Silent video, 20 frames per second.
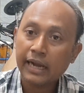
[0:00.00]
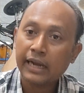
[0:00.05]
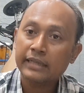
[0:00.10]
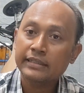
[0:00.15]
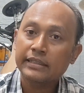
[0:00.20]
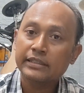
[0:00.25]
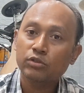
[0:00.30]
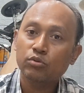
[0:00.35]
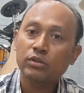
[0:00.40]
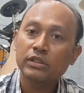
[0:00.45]

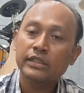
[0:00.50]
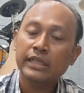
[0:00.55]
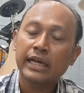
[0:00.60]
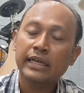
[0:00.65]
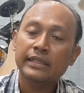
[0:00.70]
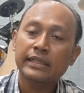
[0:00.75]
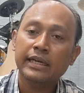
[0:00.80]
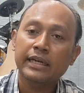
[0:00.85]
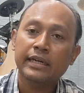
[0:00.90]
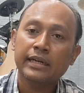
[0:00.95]
akan
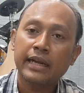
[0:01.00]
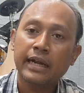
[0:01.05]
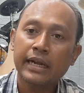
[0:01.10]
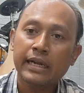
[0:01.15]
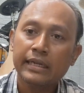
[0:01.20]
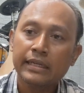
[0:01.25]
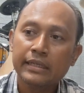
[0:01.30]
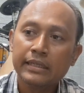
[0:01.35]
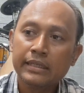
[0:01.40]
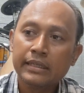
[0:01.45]
kesulitan karena
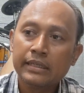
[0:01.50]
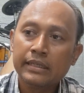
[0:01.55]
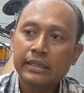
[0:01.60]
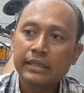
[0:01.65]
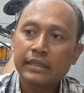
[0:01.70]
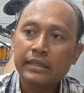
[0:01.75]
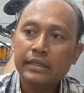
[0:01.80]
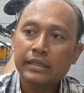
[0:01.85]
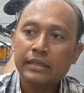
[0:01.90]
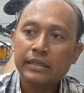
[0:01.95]

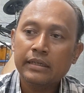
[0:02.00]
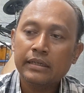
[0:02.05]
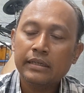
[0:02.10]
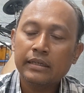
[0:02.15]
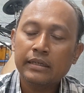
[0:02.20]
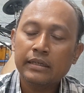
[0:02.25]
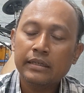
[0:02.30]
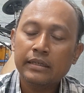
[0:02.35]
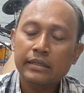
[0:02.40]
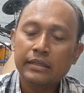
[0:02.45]

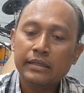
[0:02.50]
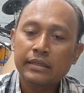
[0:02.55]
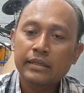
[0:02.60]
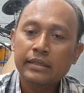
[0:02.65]
uh,